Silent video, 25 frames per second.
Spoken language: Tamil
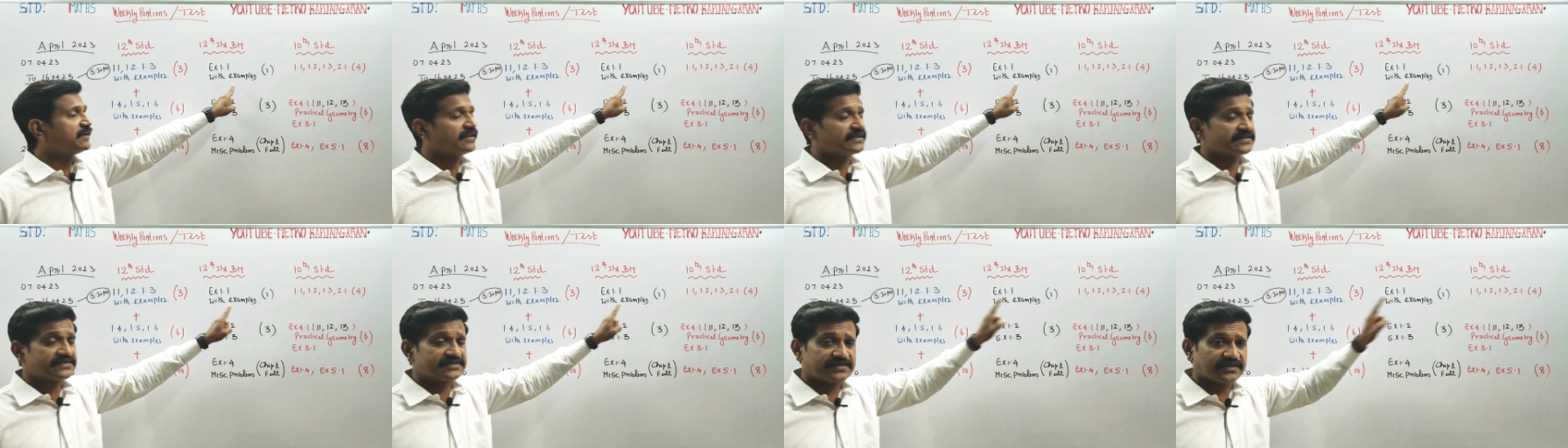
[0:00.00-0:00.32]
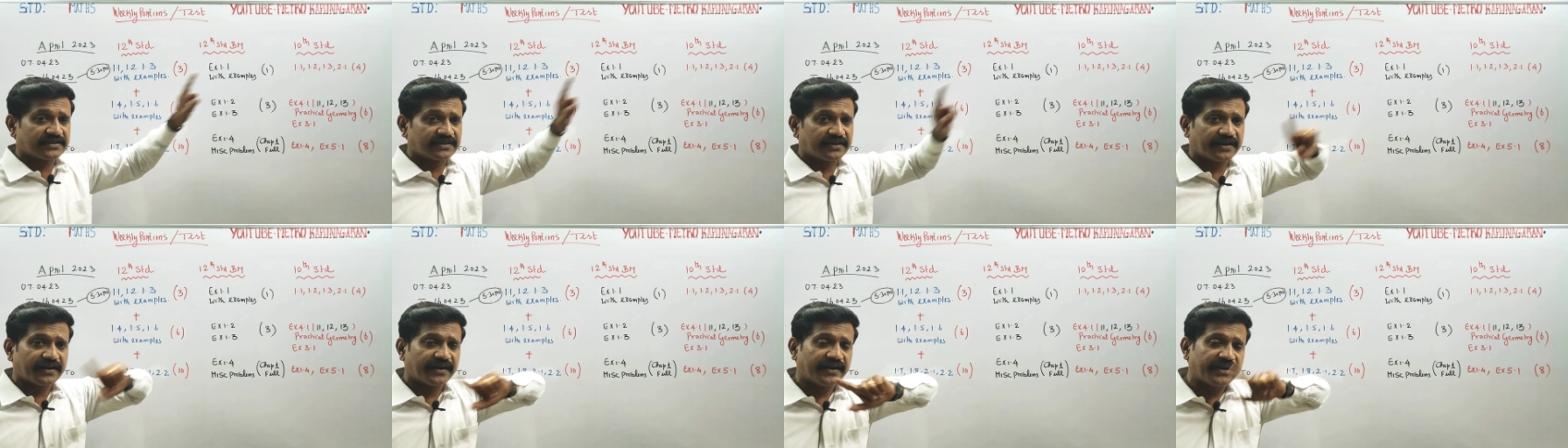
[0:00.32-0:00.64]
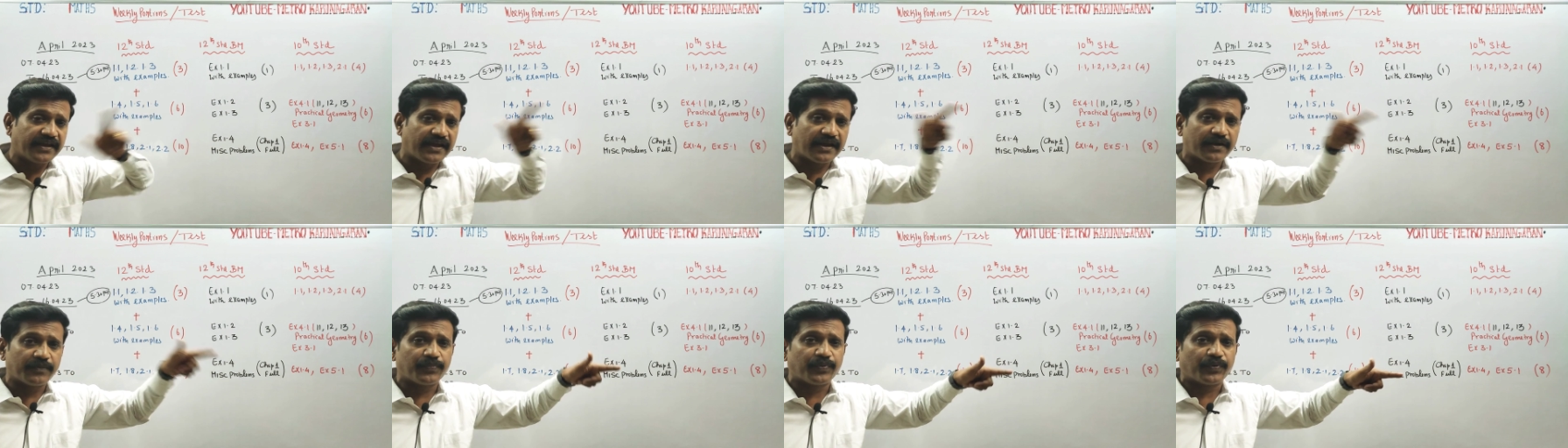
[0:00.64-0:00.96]
டெஸ்ட்டுக்கு
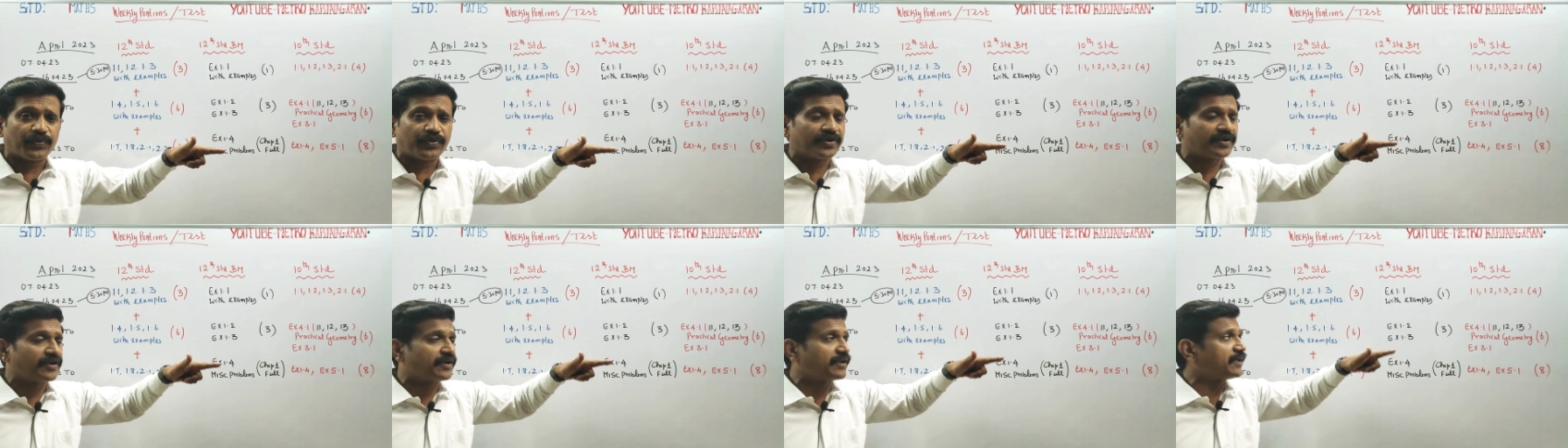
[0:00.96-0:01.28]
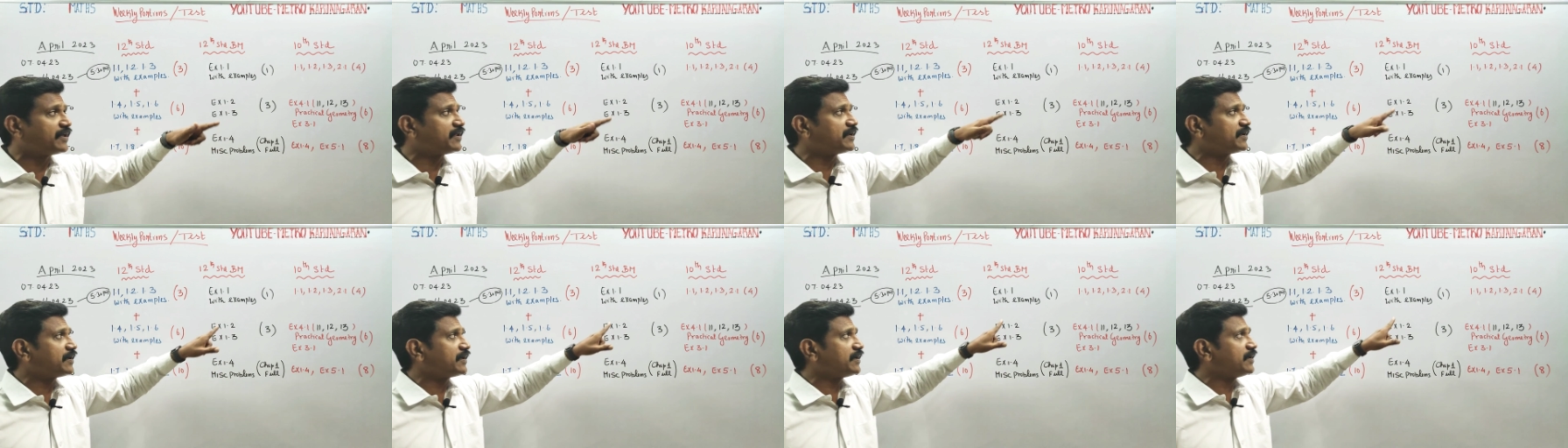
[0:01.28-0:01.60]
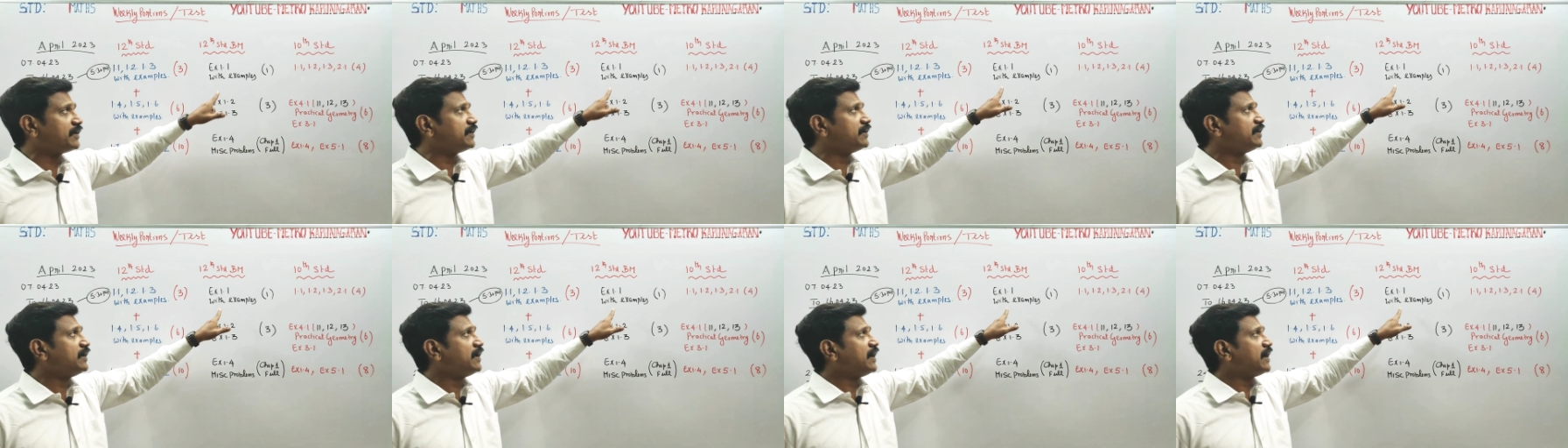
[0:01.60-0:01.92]
ரெடியான்னு போட்டுக்கிட்டே இருங்க
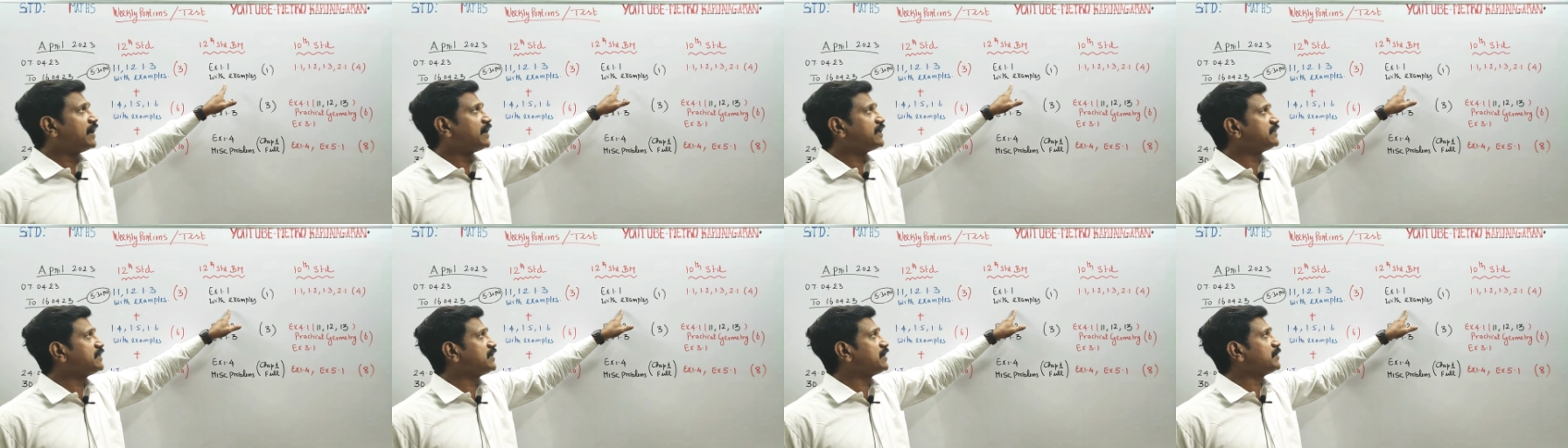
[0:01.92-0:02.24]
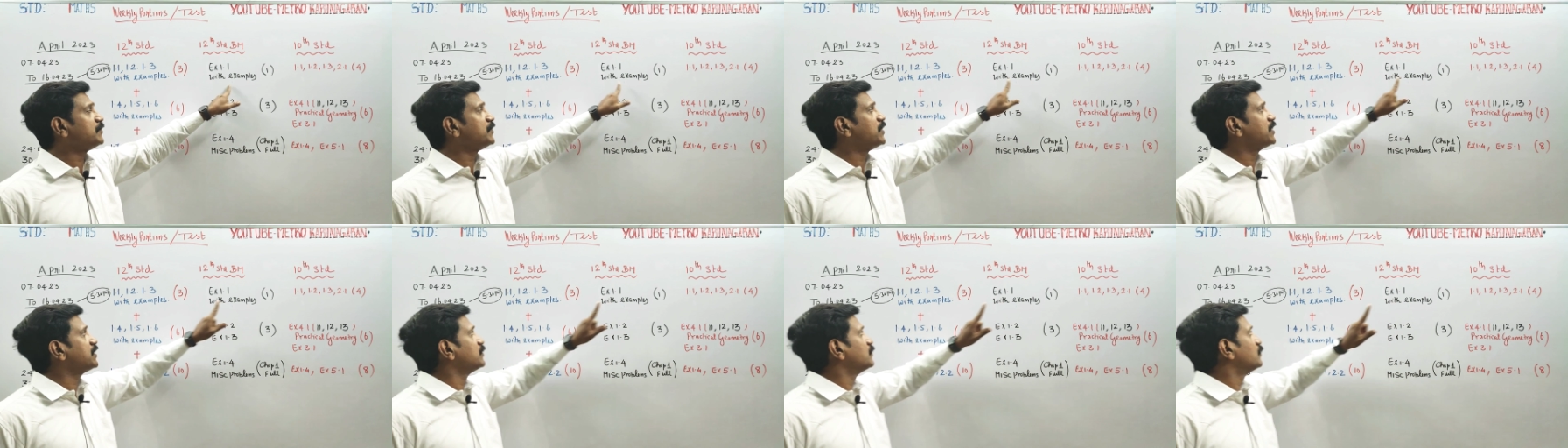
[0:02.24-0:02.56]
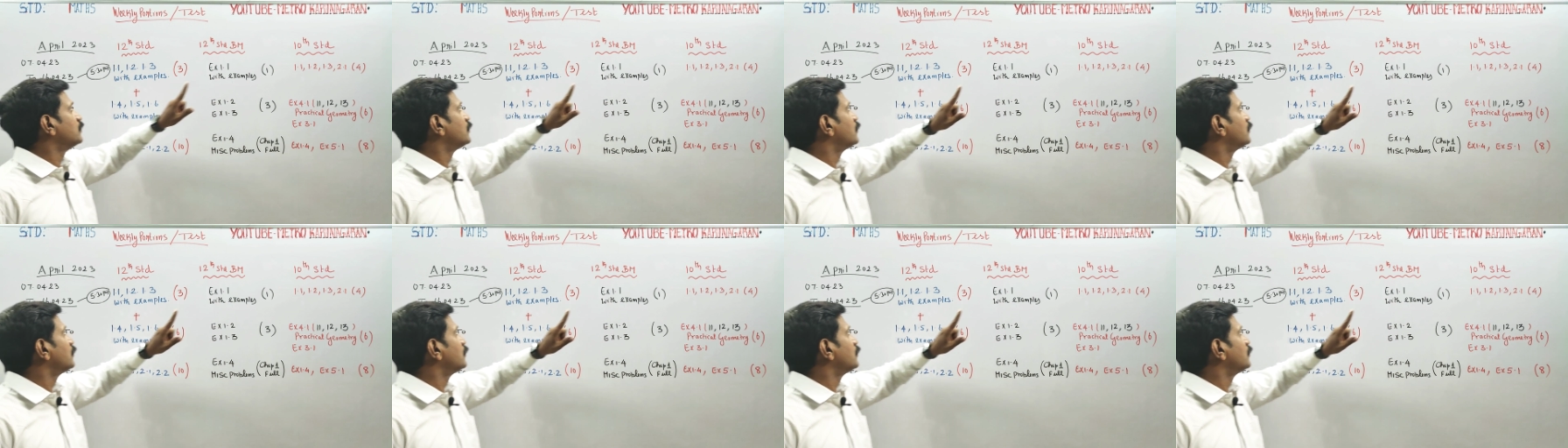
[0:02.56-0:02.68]
அதே மாதிரி